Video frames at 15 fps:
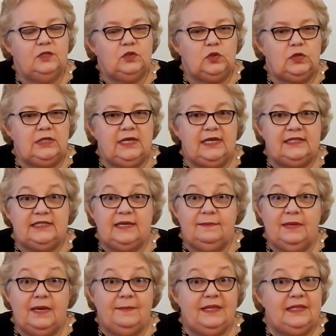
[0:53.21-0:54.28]
todas las que
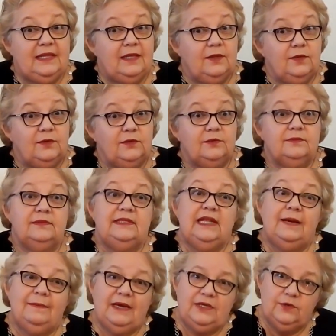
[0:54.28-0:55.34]
me han mandado,
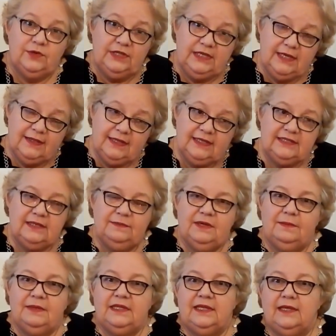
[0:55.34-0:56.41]
la mayoría de las que me
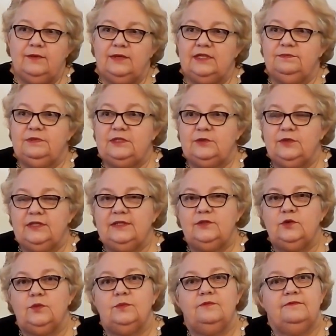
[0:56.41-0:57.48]
han mandado las personas
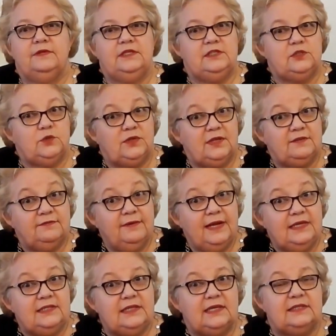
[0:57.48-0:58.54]
son historias
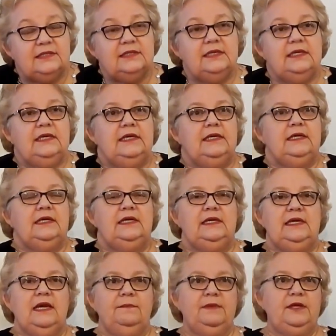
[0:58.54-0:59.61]
falsas.
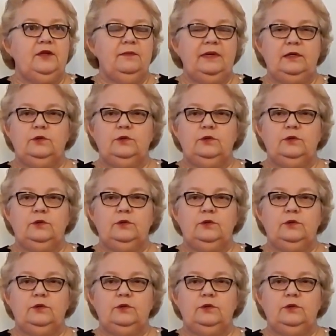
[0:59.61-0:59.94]
Y a mí no me